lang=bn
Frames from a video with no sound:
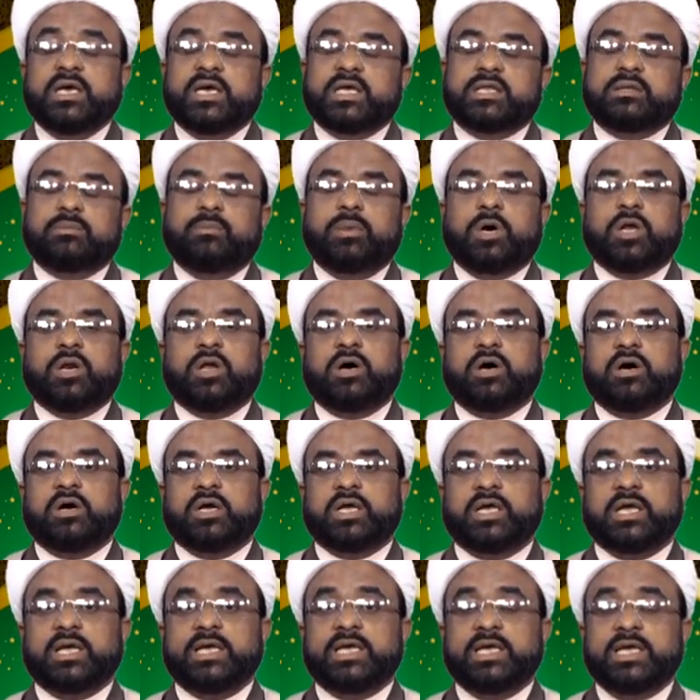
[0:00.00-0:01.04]
ঈদ বলা
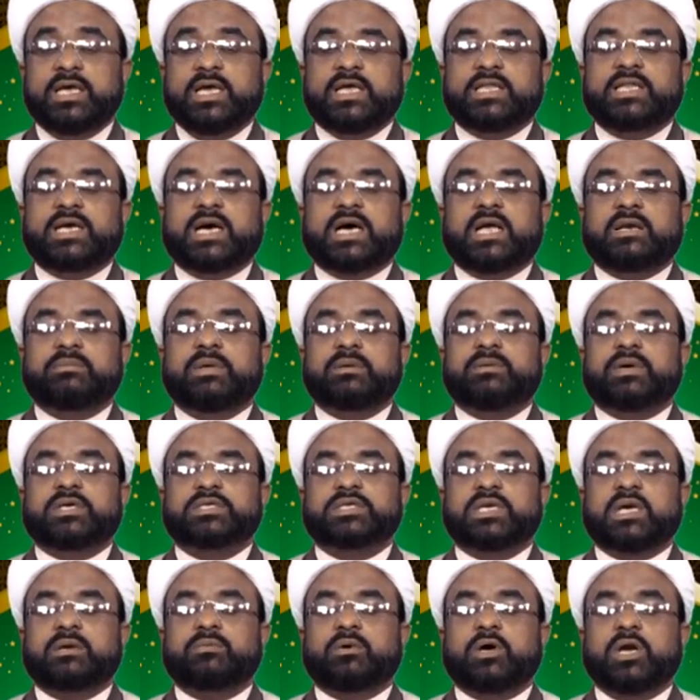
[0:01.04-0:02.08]
হয় ঈদ আরবি
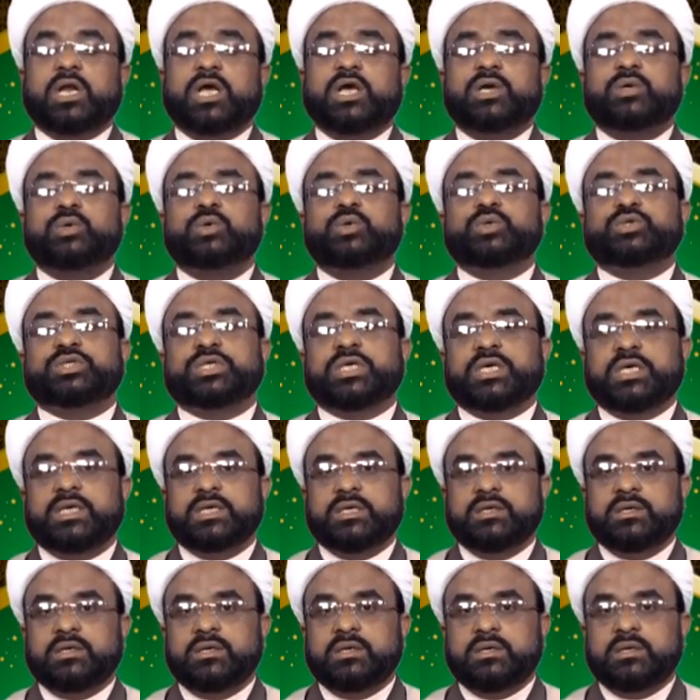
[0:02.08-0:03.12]
ভাষায় বলা হয় খুশি
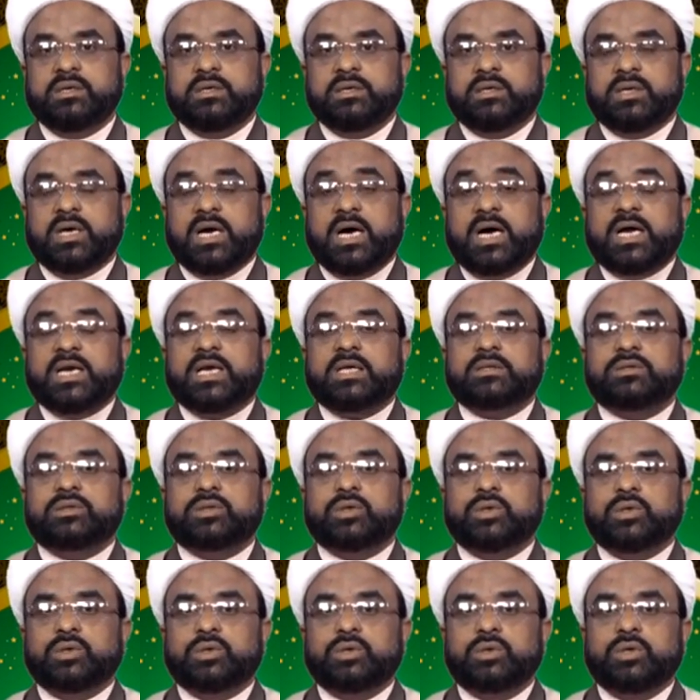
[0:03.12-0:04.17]

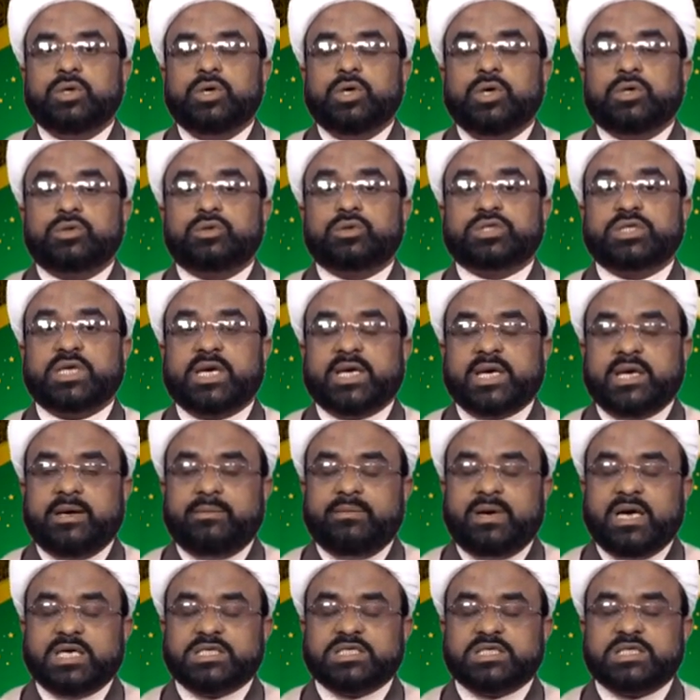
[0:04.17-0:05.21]
আনন্দ তো সারা
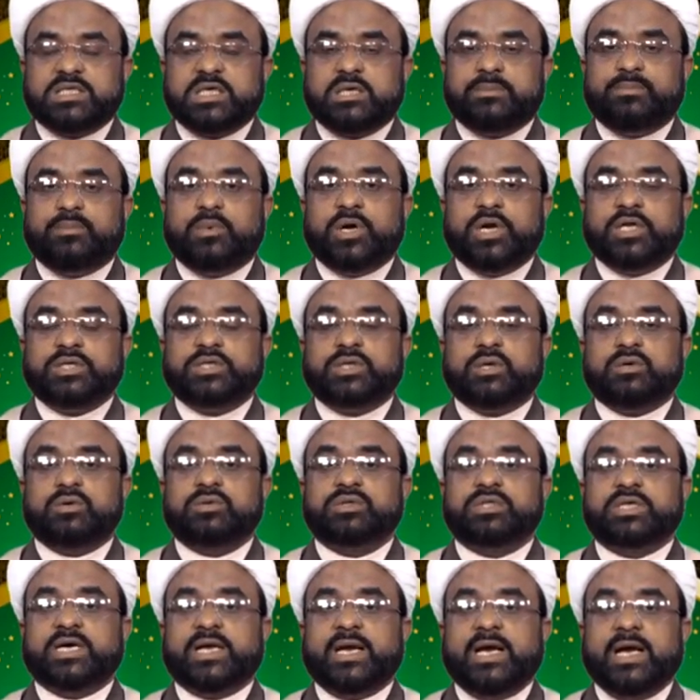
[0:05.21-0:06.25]
মাসের পরে
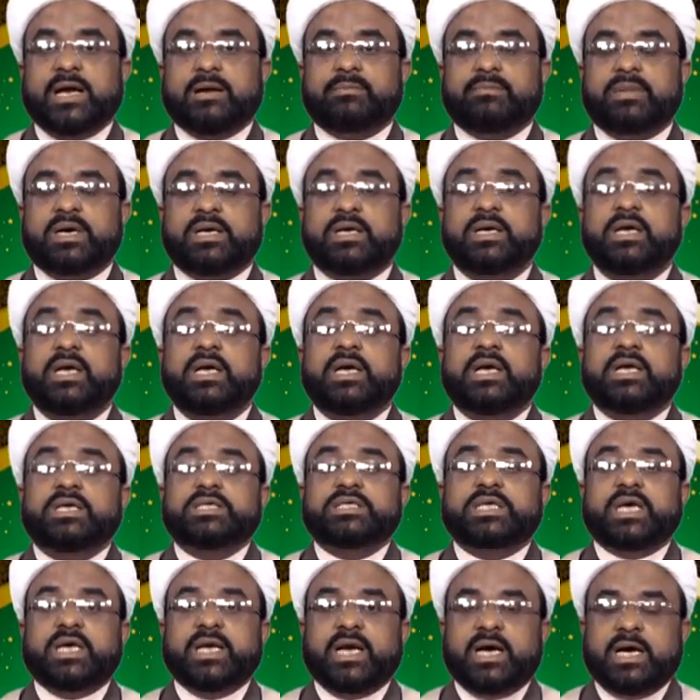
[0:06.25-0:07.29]
যখন তারা একবার
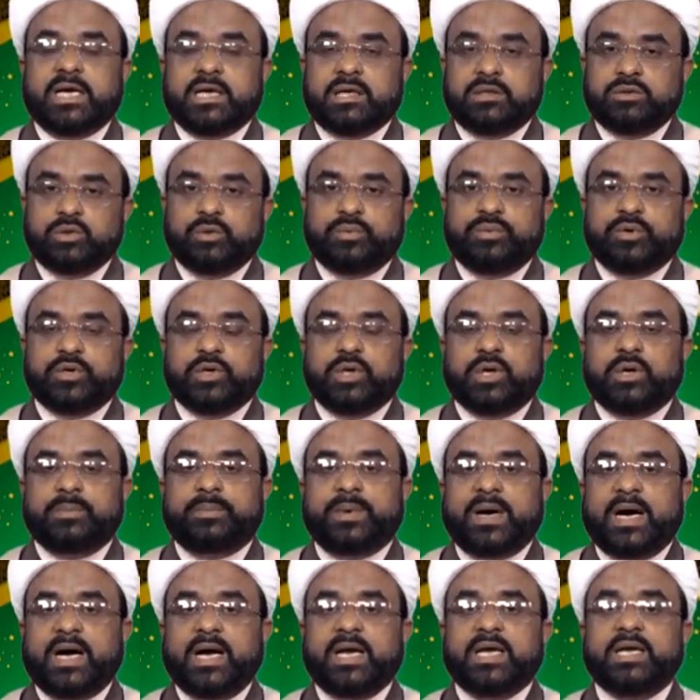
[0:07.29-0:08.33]
সেই আনন্দ ফিরে
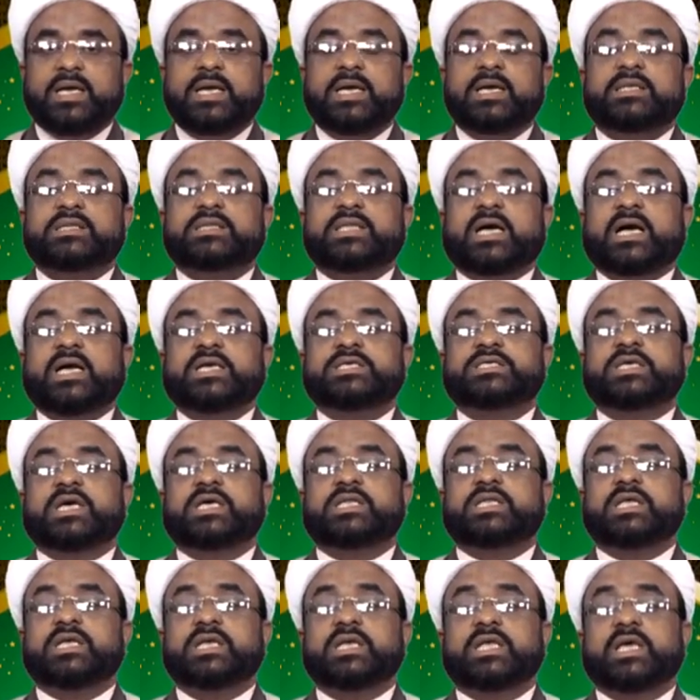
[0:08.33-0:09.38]
পায় তাই
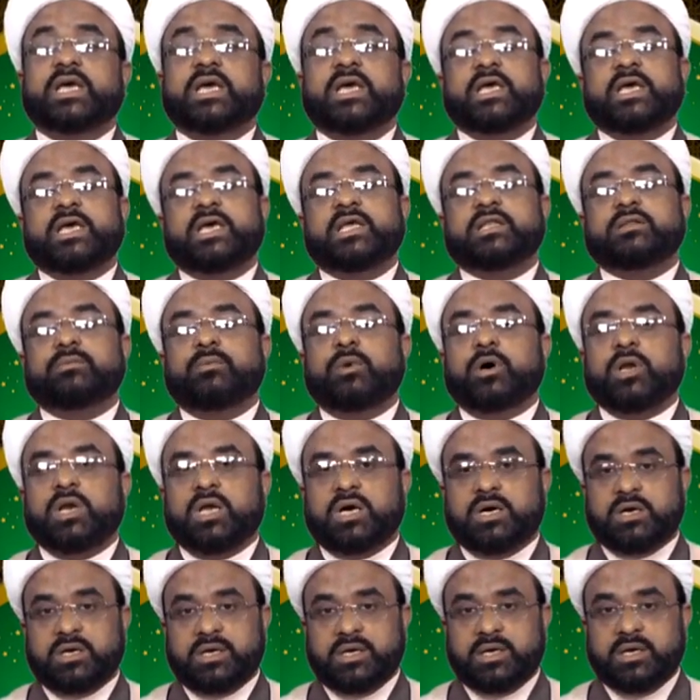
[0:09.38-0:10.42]
সেই দিনকে ঈদ বলা
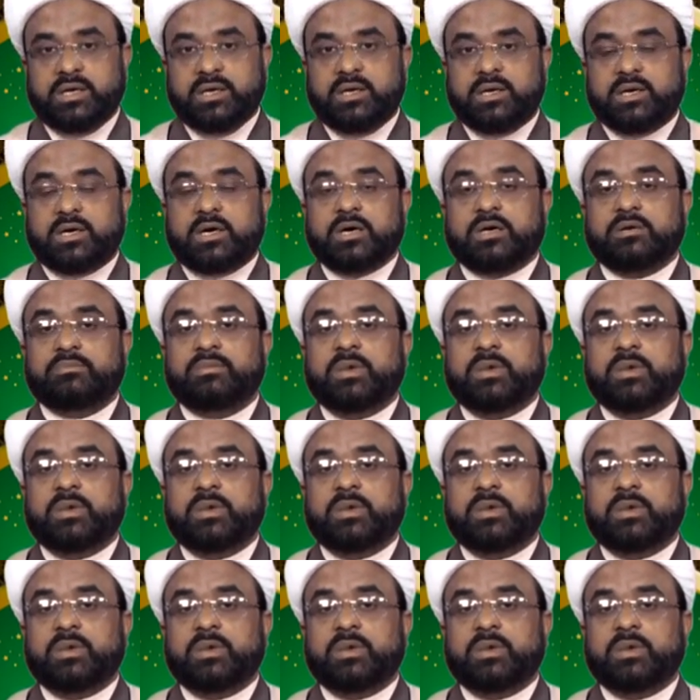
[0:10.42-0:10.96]
হয় আর